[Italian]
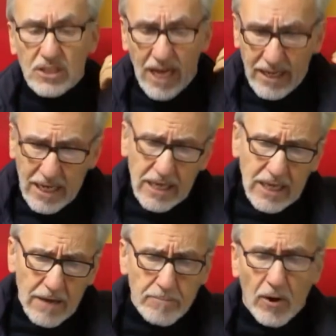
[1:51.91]
dai
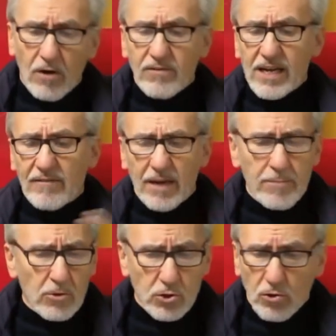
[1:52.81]
ricchi ai poveri,
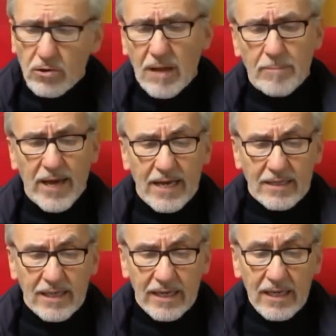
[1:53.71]
avrebbero solo da
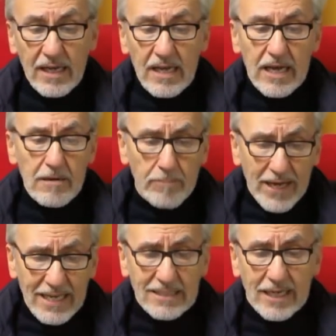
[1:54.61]
perdere e il
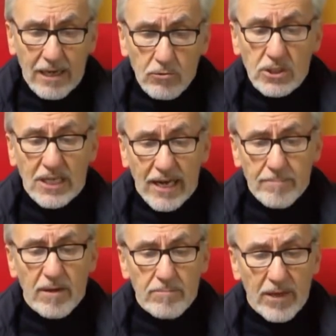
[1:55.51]
paese che lui
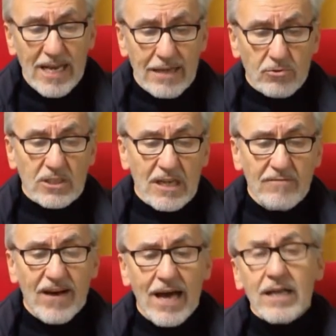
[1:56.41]
sarebbe impegnato a
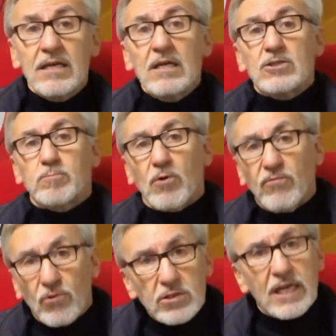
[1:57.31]
salvare
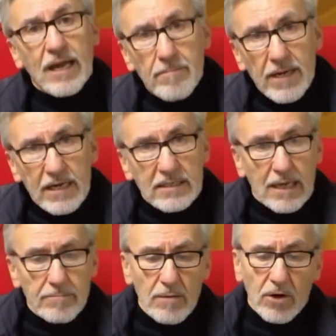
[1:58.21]
sprofonderebbe nelle
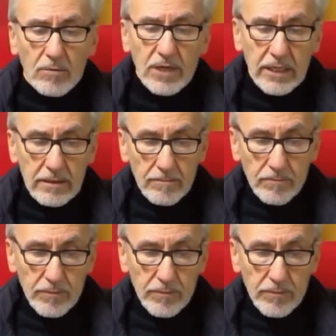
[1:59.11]
sabbie mobili.